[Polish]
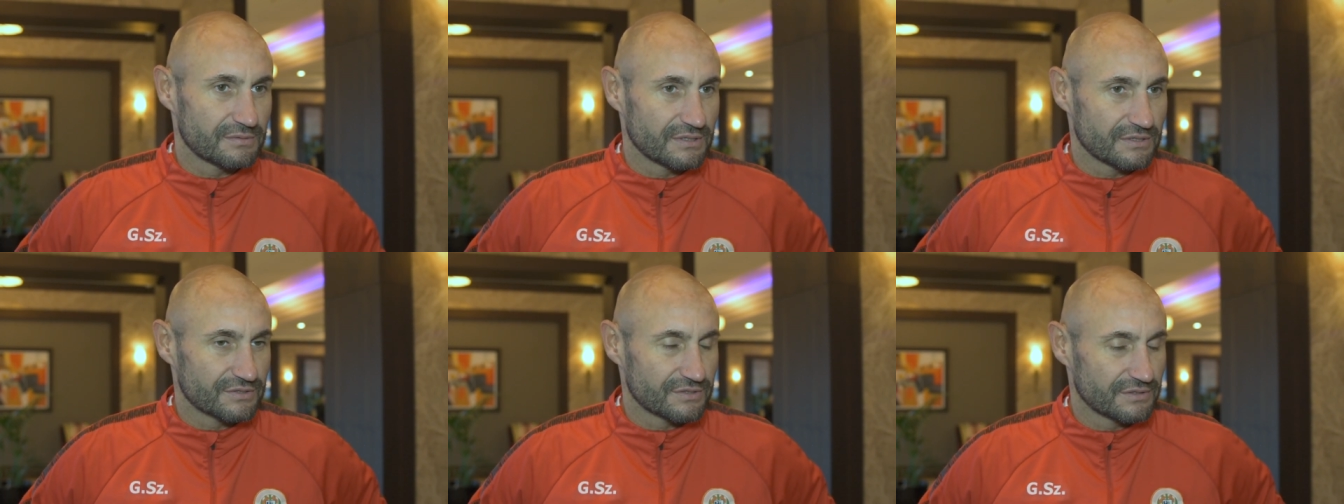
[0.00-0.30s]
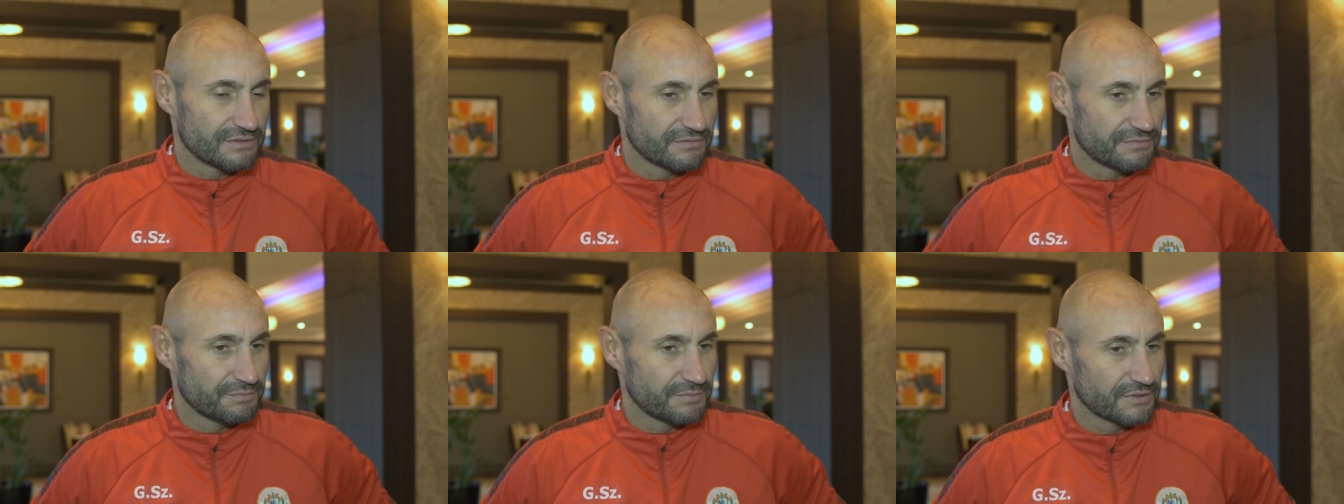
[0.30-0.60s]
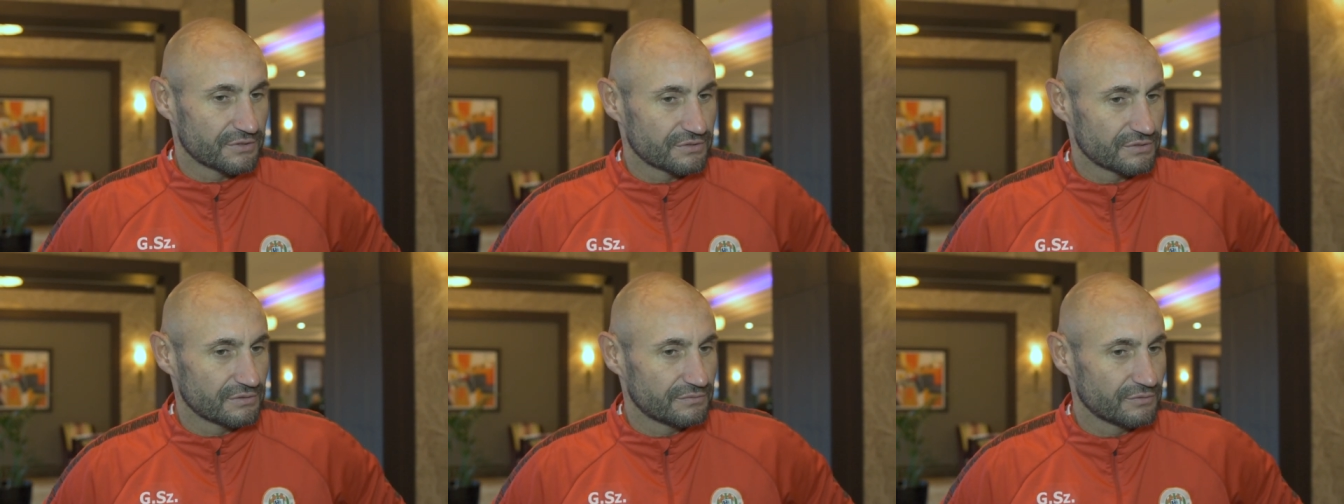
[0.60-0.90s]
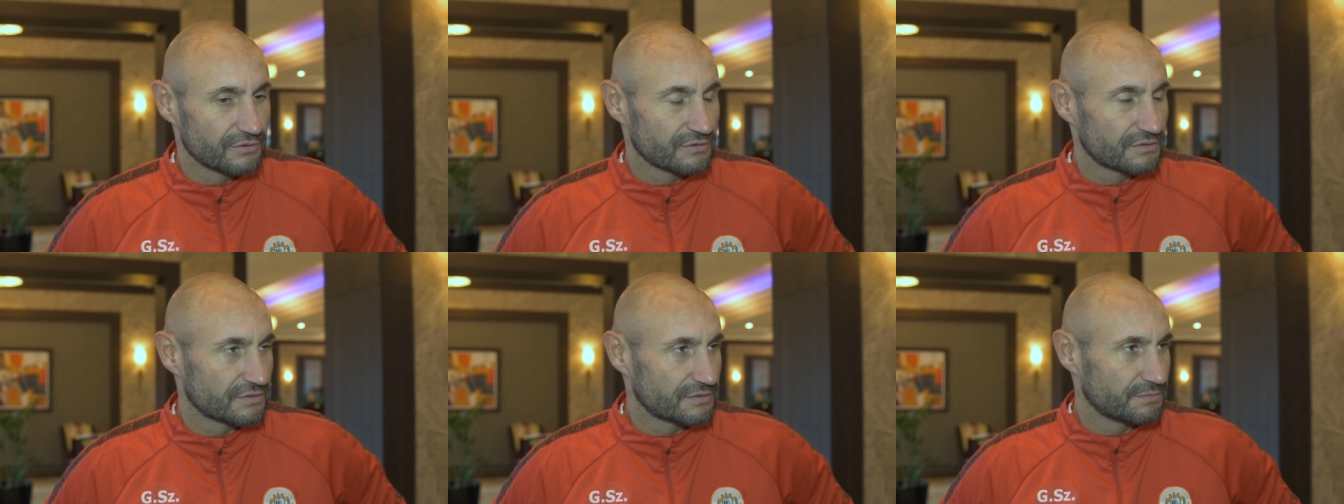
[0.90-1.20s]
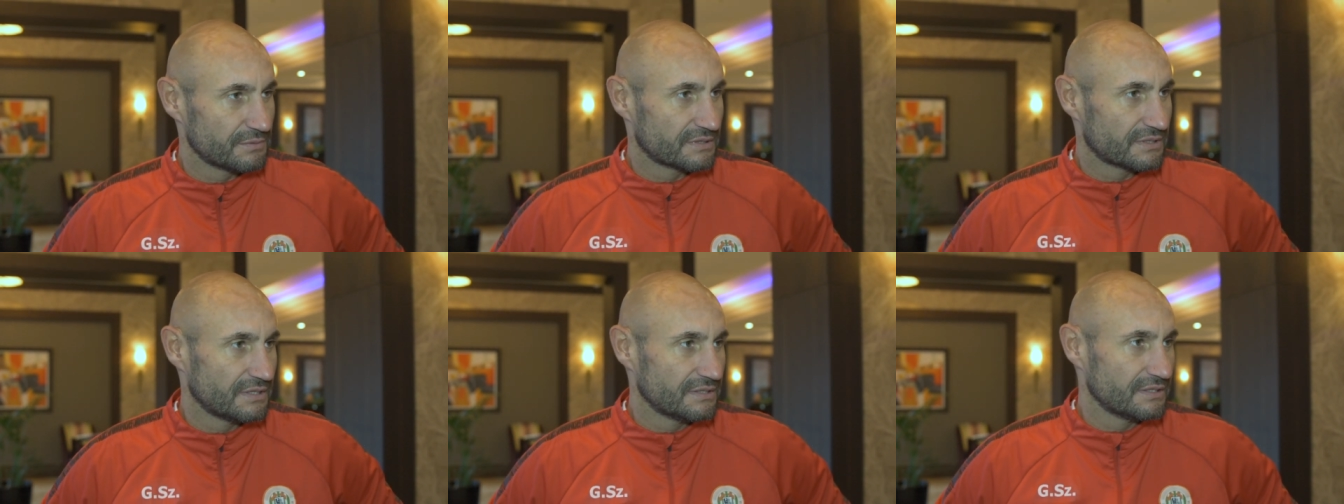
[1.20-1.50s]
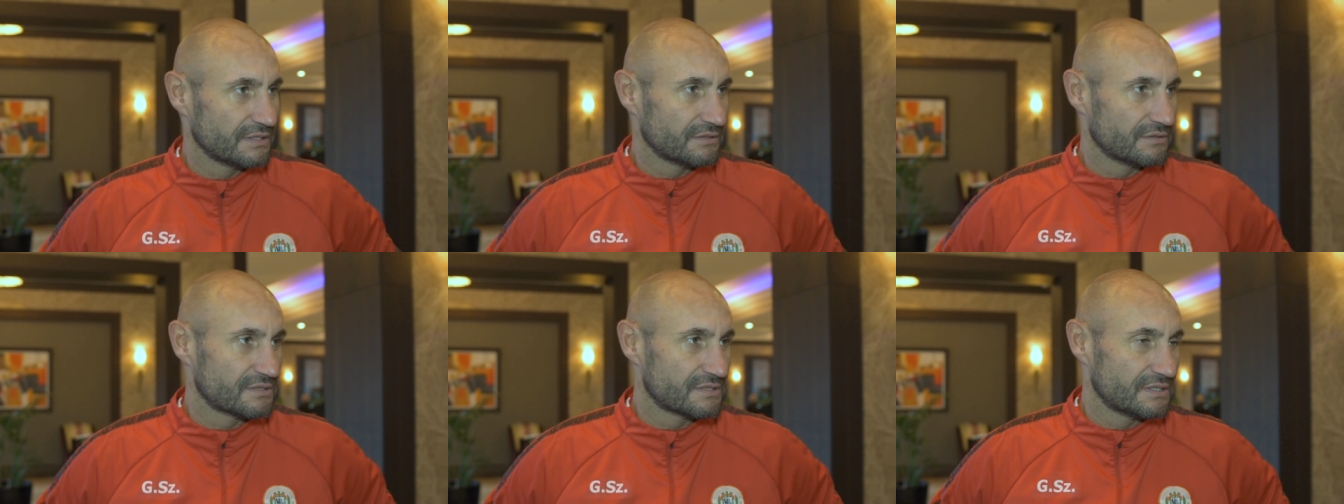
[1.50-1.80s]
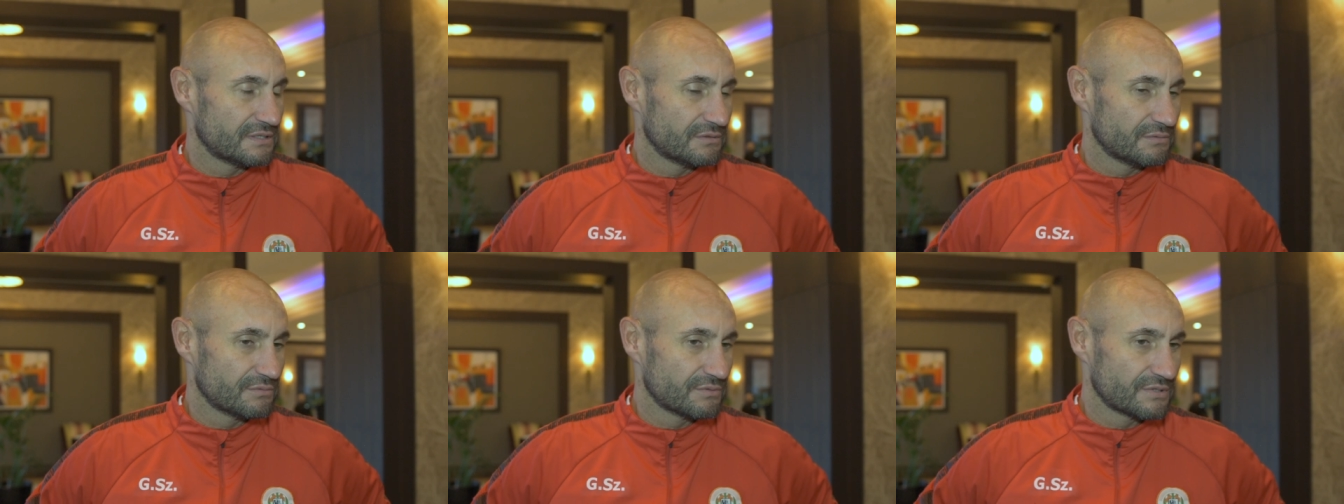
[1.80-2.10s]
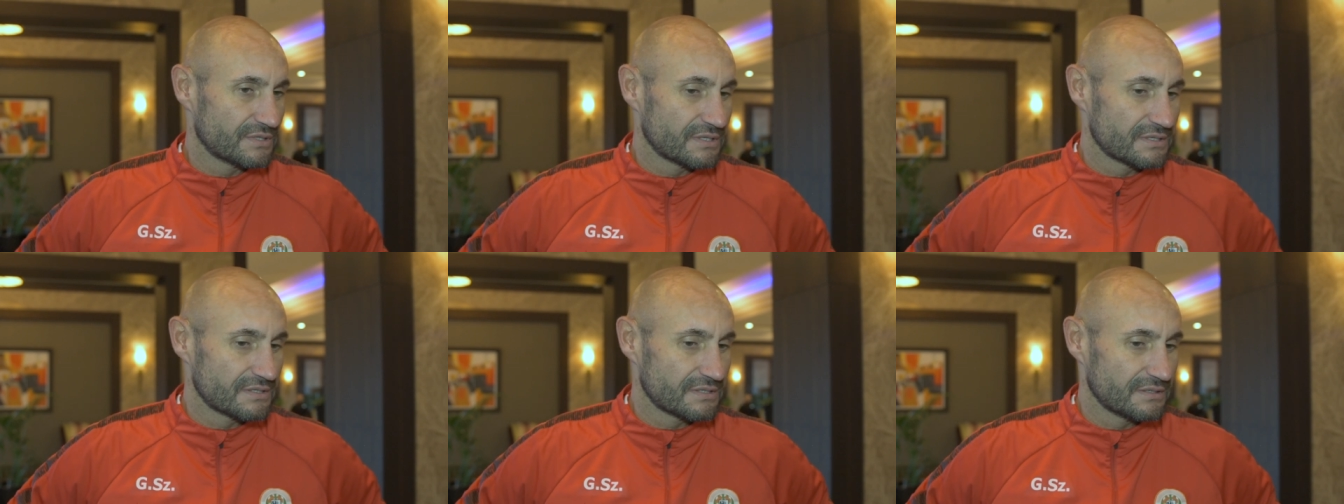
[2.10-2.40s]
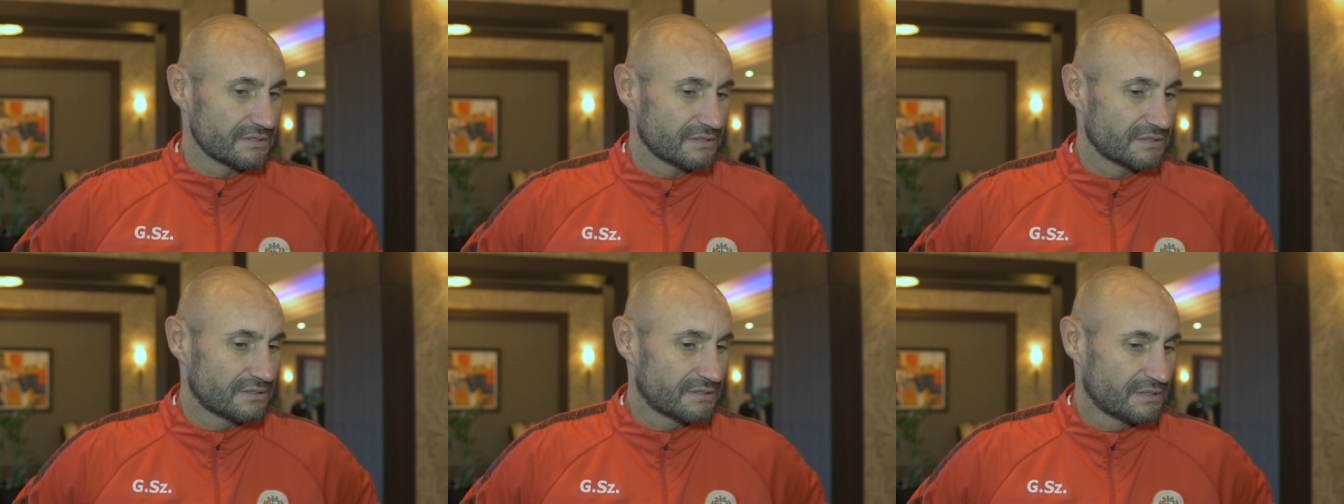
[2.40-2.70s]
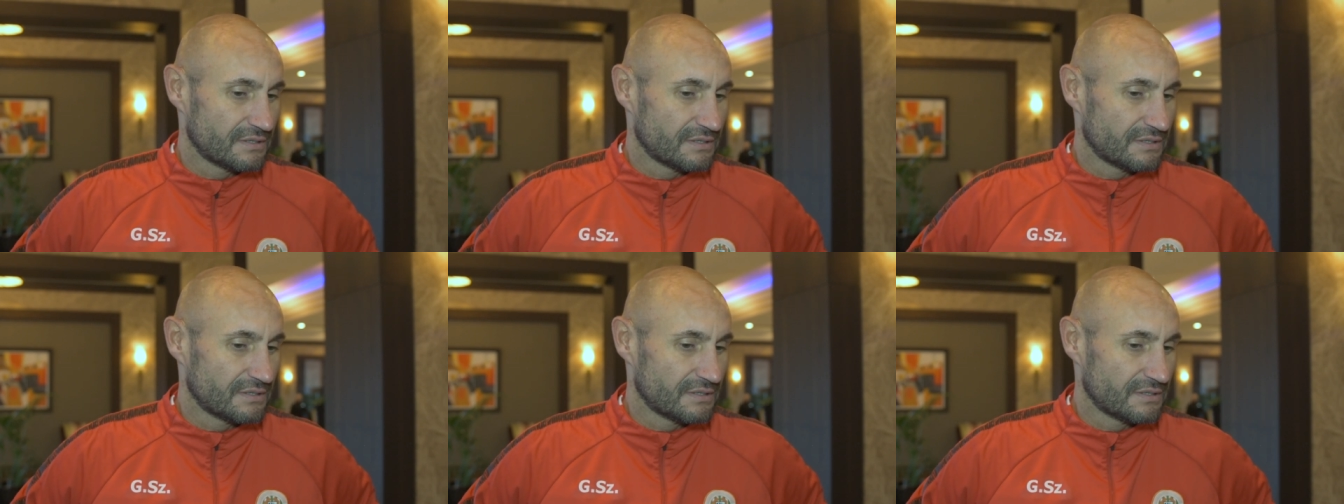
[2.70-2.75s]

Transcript: także w pierwszych dwóch spotkaniach dostaną szansę